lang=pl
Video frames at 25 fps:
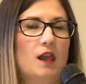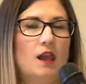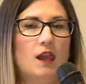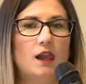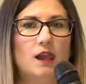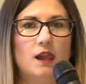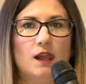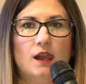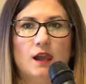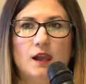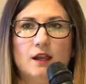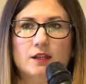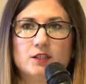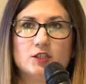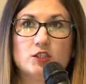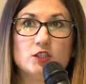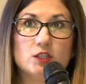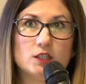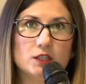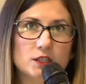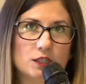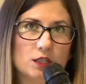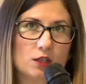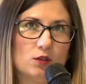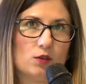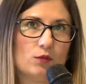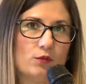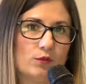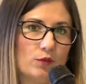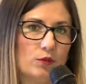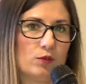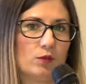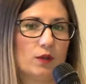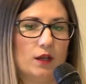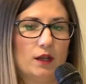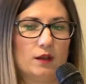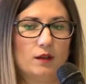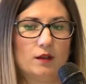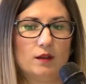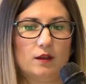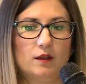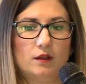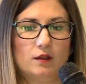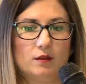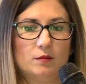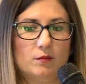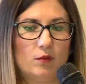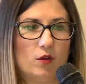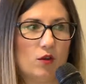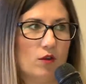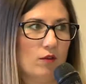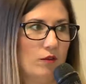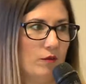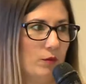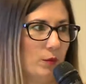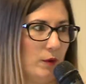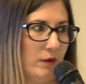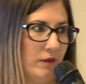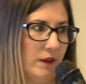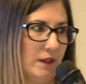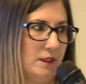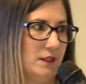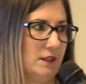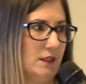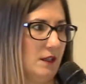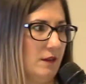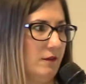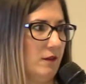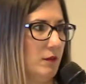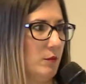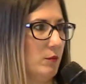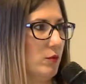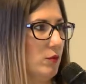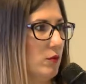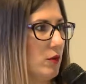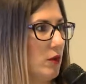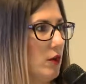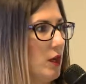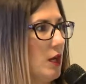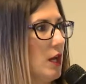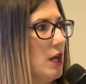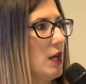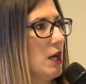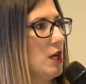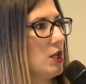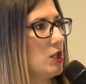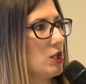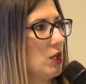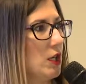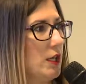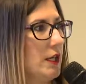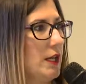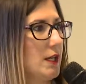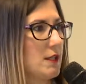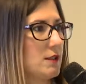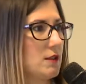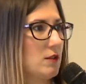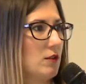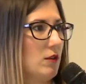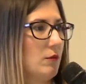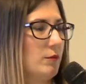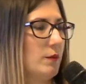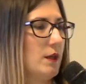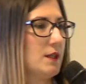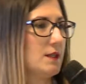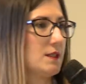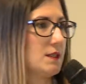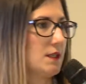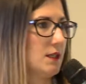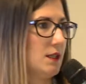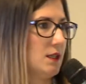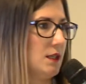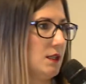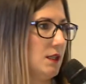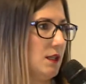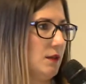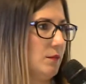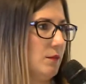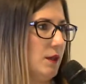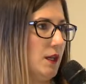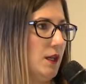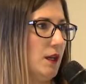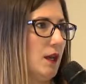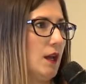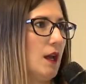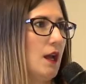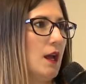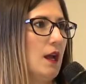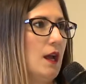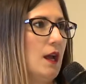E, czynników, które e, mogą wpływać na wybór, czyli jest to między innymi